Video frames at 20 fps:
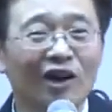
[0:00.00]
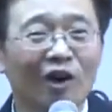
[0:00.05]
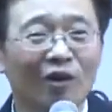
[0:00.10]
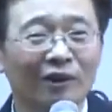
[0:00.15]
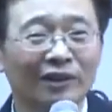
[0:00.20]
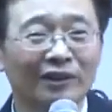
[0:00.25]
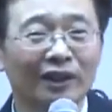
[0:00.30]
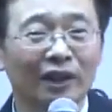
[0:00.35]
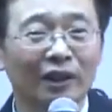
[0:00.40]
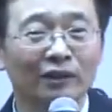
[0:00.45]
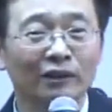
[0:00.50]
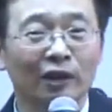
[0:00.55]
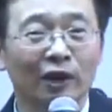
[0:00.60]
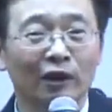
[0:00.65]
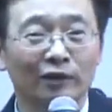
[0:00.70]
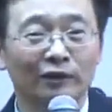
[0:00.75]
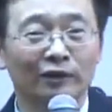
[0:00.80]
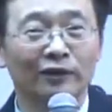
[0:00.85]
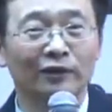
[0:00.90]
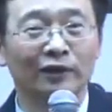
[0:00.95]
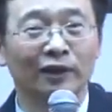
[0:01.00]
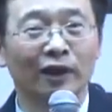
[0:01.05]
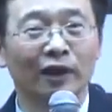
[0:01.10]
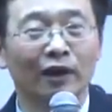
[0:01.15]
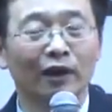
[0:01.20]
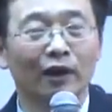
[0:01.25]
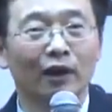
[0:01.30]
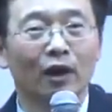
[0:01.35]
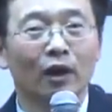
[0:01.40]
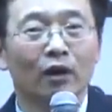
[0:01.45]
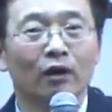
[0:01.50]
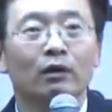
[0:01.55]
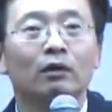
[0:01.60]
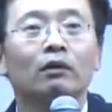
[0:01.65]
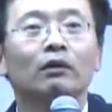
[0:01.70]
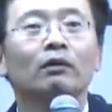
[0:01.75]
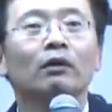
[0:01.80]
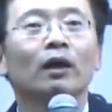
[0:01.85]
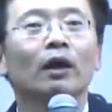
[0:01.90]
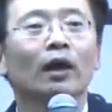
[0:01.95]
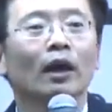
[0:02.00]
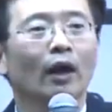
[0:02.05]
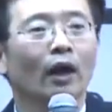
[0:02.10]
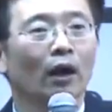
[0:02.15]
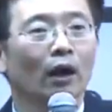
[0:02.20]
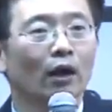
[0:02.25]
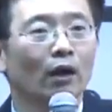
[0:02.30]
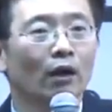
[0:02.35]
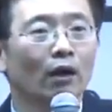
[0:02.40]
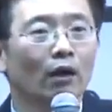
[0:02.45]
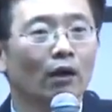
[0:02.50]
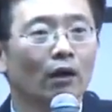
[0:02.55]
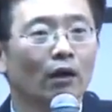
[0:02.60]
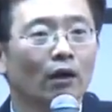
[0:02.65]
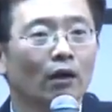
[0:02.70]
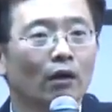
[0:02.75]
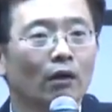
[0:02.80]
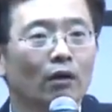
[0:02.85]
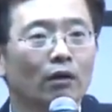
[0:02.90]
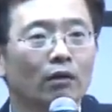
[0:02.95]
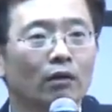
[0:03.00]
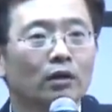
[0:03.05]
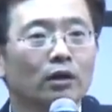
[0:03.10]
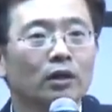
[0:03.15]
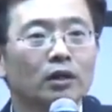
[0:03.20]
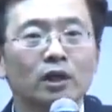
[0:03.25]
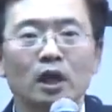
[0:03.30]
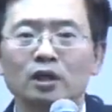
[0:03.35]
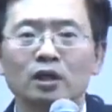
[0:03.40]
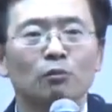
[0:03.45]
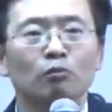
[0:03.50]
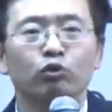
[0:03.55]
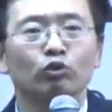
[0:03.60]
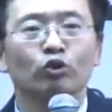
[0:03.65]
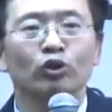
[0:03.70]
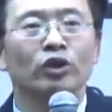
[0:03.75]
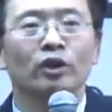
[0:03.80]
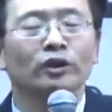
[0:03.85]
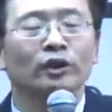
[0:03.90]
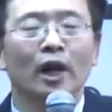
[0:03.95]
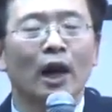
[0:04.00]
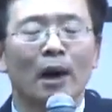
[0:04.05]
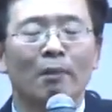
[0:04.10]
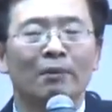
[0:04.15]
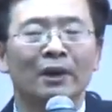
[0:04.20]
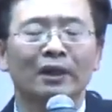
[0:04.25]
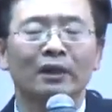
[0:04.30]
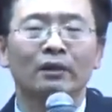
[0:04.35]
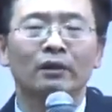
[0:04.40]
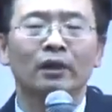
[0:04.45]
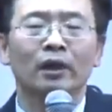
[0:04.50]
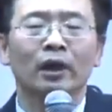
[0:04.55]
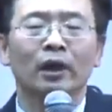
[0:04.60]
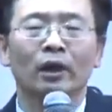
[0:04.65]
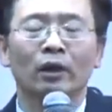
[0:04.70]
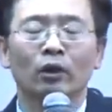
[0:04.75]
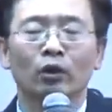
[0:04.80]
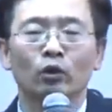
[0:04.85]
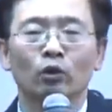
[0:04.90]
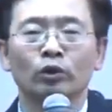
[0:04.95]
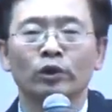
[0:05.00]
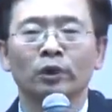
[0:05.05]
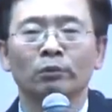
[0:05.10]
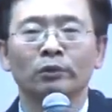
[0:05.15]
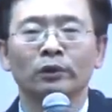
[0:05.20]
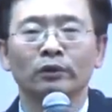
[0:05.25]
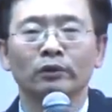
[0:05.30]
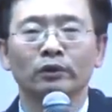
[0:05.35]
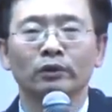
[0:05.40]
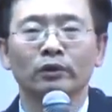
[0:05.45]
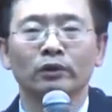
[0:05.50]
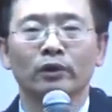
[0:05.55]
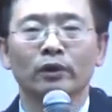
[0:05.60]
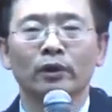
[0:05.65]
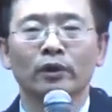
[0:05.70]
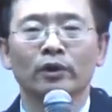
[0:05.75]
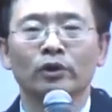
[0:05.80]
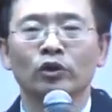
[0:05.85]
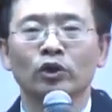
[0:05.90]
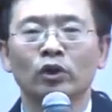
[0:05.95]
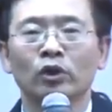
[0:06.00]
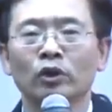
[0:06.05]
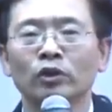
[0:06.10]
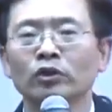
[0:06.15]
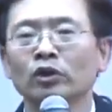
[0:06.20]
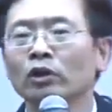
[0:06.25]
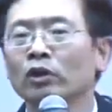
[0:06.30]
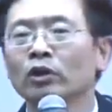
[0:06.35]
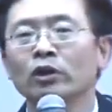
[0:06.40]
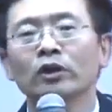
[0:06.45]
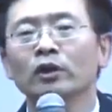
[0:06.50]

이런 거마찬가지요 진짜. 그런데 이 세상 풍조의 영향을 안 받은 거예요. 요셉은. 전혀